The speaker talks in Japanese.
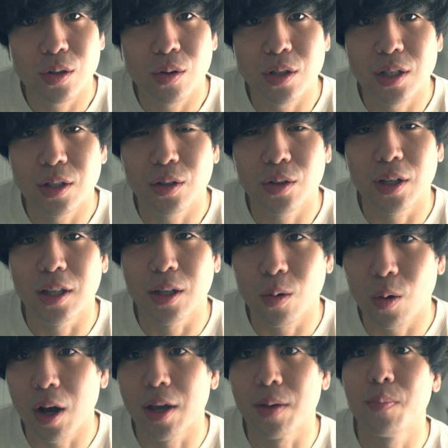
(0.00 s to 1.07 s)
越しの時って
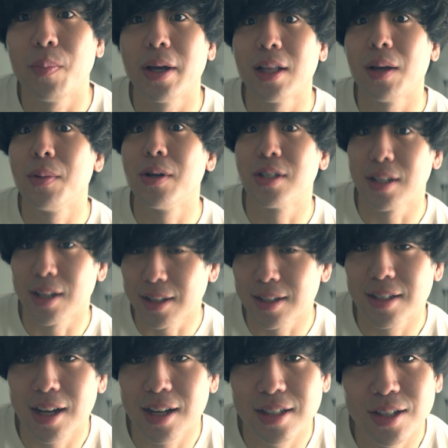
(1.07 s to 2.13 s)
ご飯いっぱい食べるじゃないで
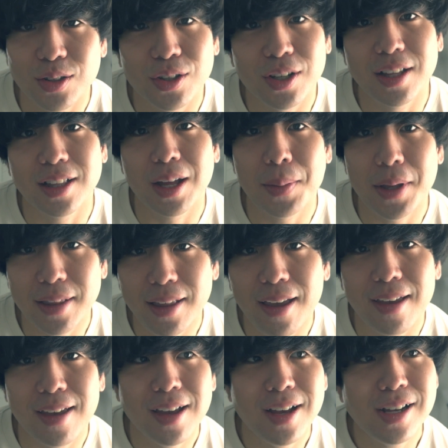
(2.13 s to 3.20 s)
すかその時に食べ
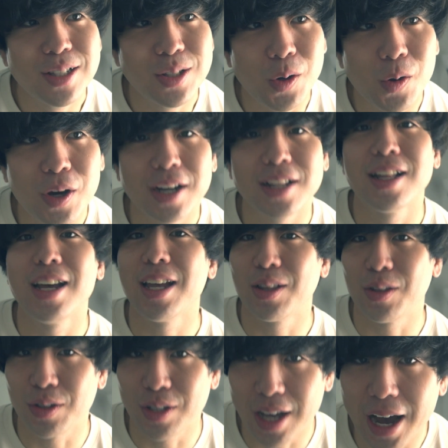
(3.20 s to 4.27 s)
てそこから
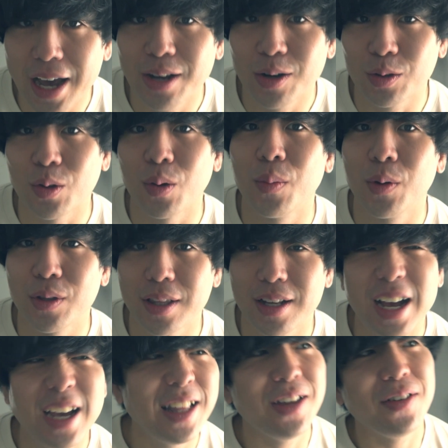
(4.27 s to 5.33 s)
ダイエットに入ろうと思うので
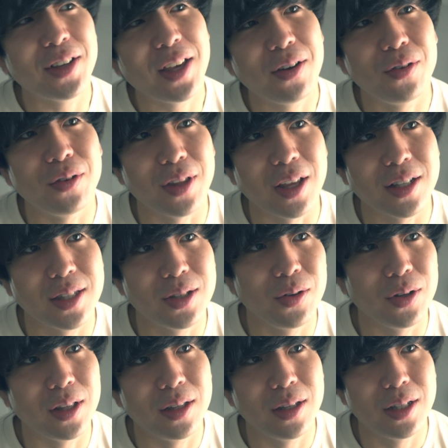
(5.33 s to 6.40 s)
来年は結構ねすご
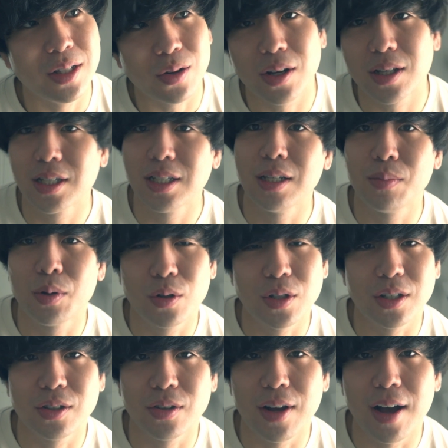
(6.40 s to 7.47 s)
い忙しい
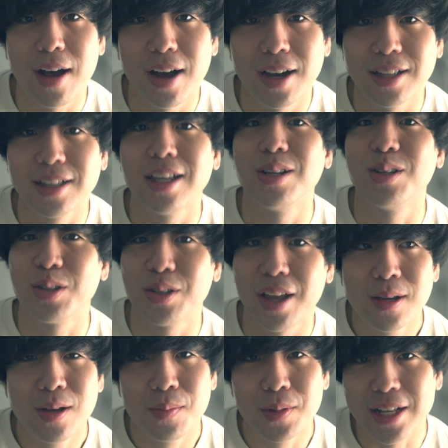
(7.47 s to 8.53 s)
プロジェクトが入っているの
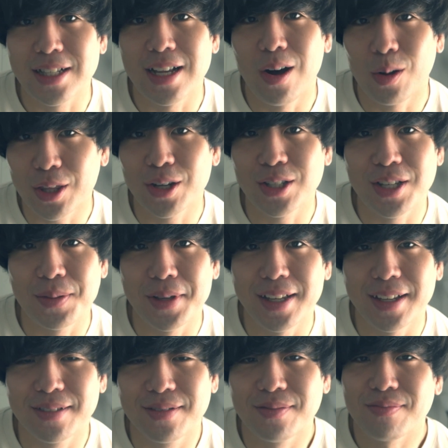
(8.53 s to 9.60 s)
で皆さんお楽しみ
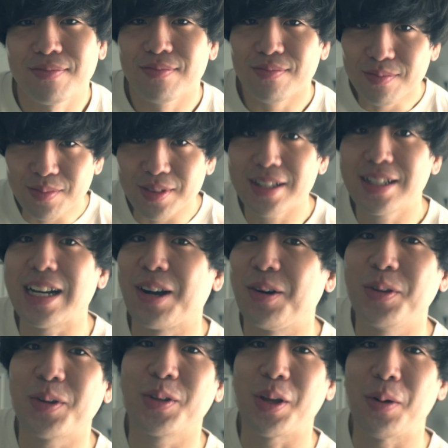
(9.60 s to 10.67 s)
にじゃあこ
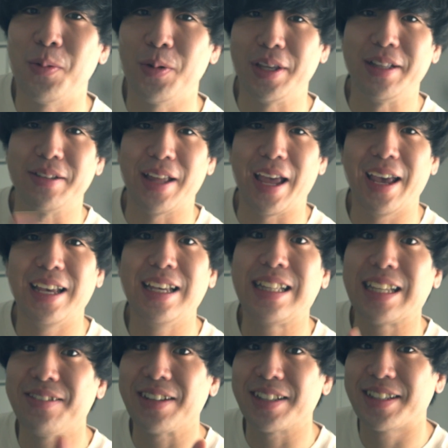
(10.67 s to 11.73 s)
んなことはもういいので行っ
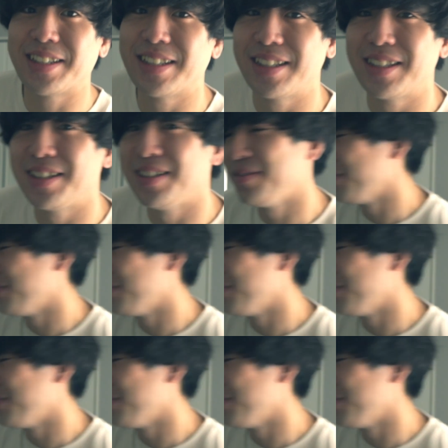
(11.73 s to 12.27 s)
てきます